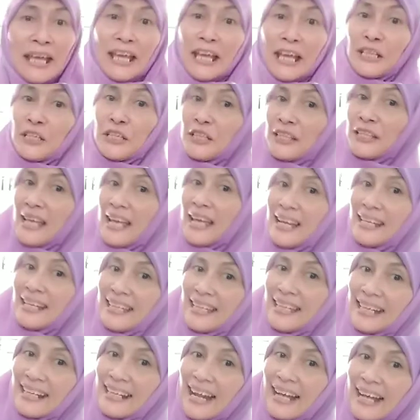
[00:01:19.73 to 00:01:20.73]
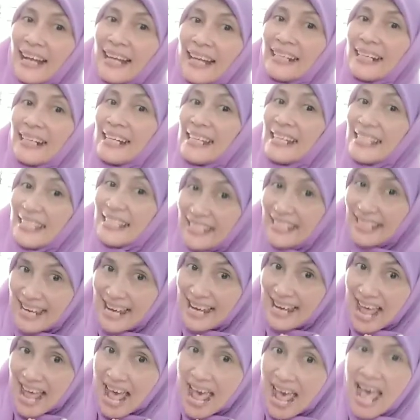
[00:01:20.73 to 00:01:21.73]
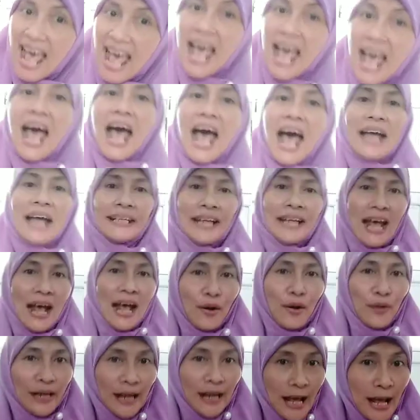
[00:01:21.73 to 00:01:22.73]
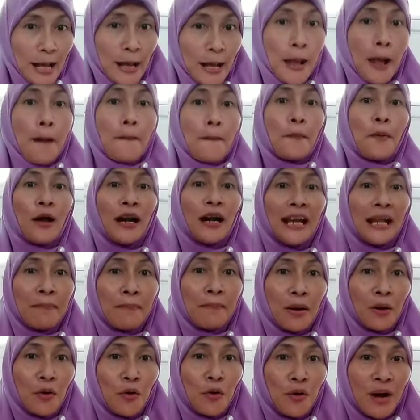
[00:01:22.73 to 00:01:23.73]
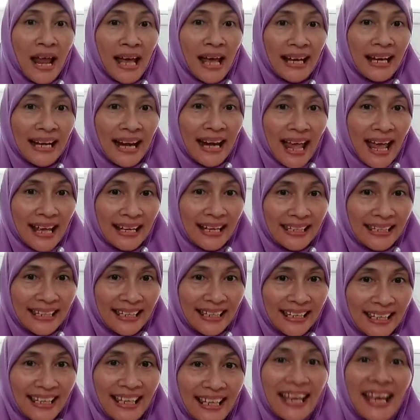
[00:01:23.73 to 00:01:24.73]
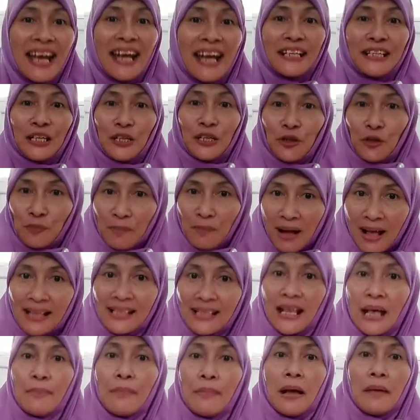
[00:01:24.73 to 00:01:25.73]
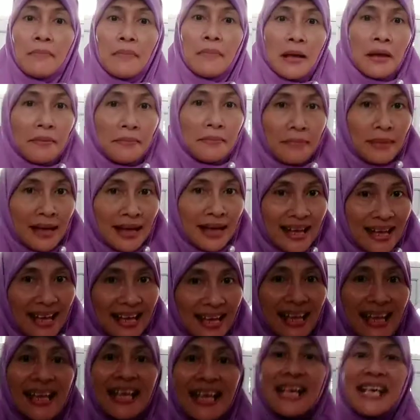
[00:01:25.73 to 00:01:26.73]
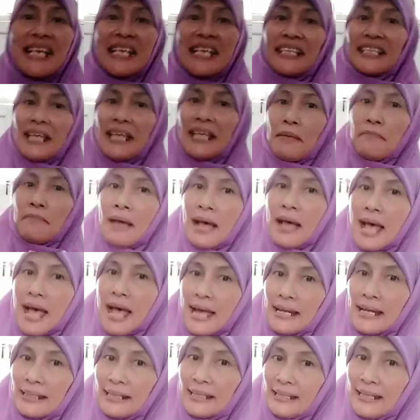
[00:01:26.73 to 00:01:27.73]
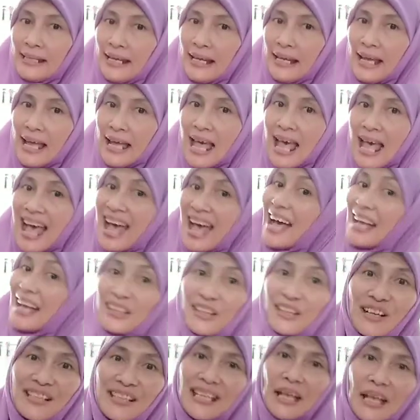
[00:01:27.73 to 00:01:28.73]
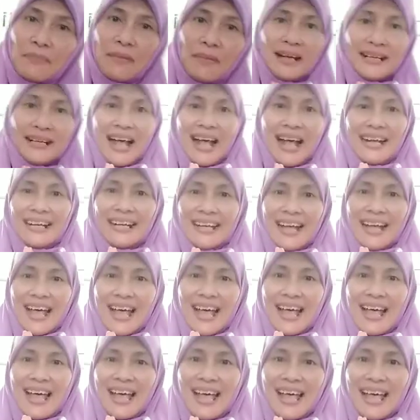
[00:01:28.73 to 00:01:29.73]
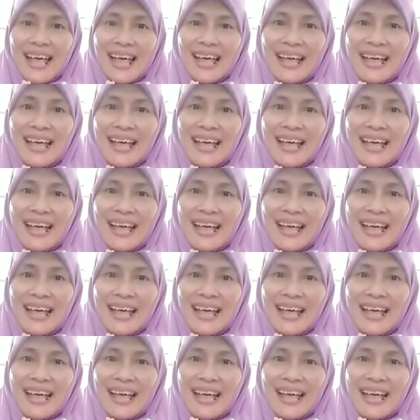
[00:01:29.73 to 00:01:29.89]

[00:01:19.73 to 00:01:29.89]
itu tadi gerakan kelinci ya anak-anak boleh mengulangi lagi di rumah sama mama sama adik atau sama kakak